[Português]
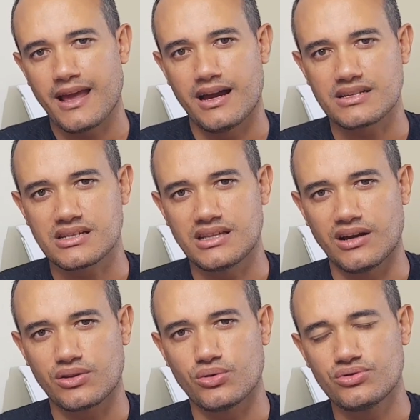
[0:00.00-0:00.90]
acho que
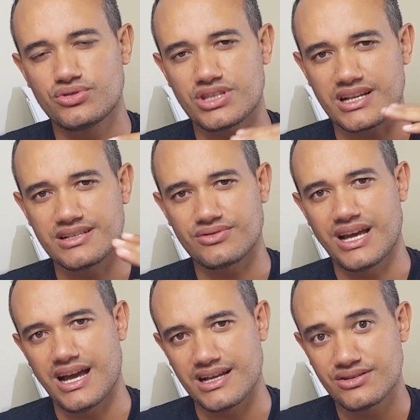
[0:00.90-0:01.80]
dá em torno dos 300
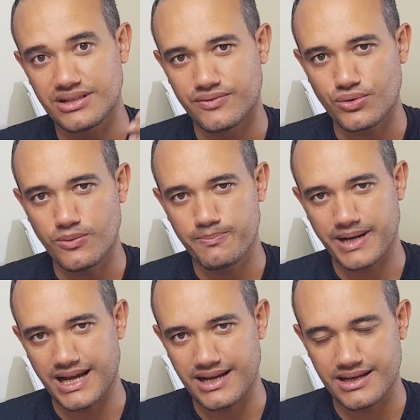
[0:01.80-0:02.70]
reais. Eu ainda vou
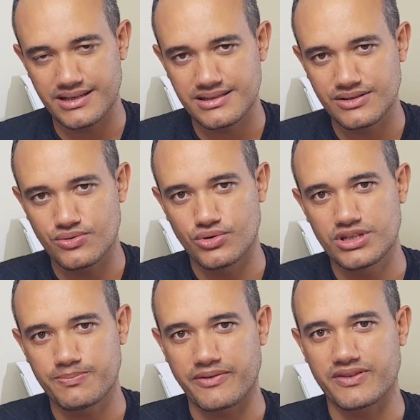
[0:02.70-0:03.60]
comprar esse
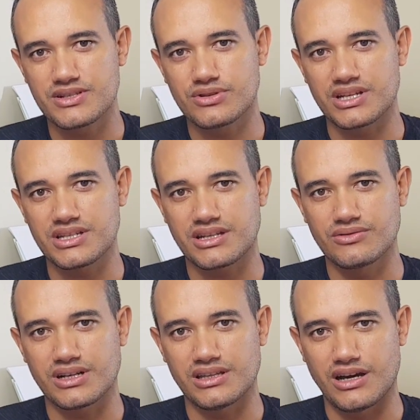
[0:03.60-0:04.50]
codre para fazer o teste aqui
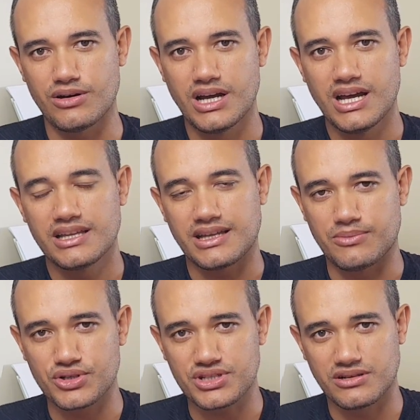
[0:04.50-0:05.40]
no canal, tá
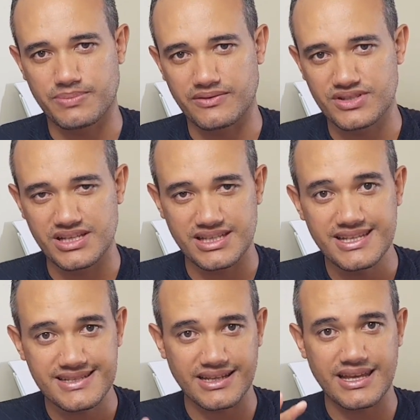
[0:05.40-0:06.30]
mostrando para vocês.
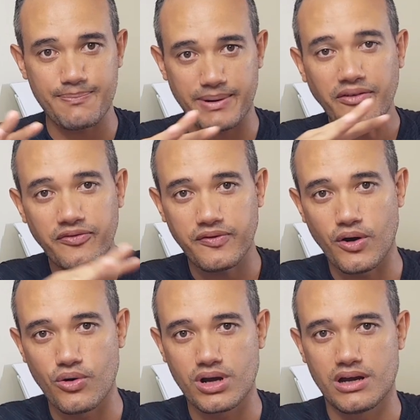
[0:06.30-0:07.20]
Isso aqui é para
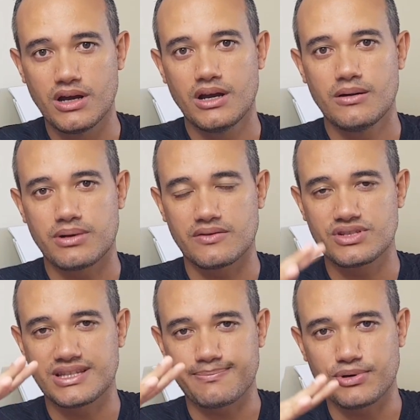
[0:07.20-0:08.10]
folga, para
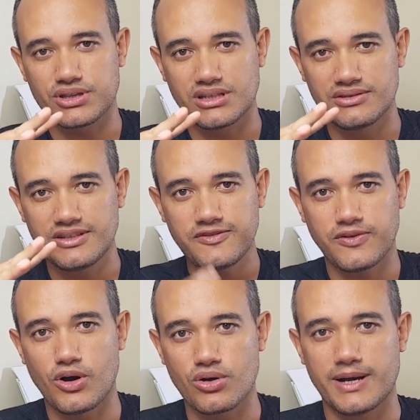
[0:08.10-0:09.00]
você estar tá portando de
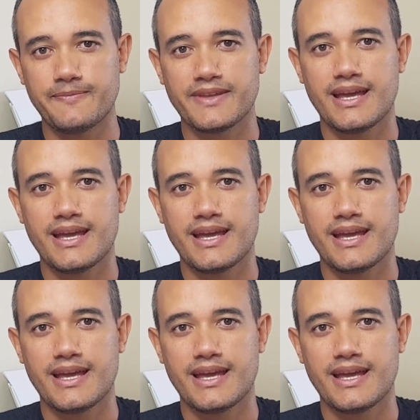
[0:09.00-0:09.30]
folga.